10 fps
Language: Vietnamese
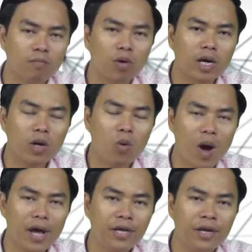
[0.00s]
một cách
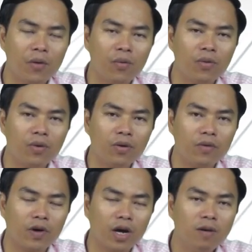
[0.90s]
quá nhiều
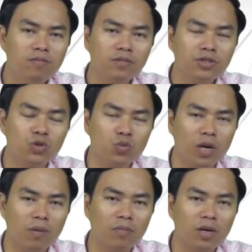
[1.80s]
và không chủ
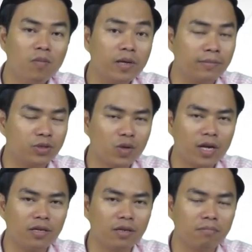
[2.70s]
động không kiểm
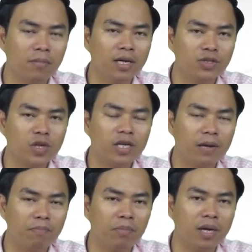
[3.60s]
soát được bởi doanh
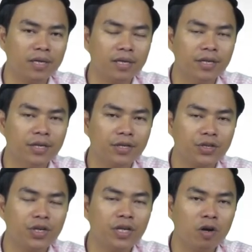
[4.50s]
nghiệp bởi
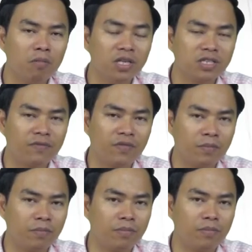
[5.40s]
thương hiệu bởi sản
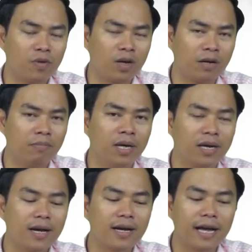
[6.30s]
phẩm hoặc là bởi
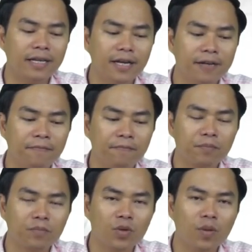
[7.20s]
các cá nhân
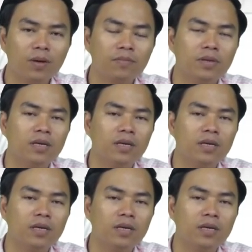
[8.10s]
đúng không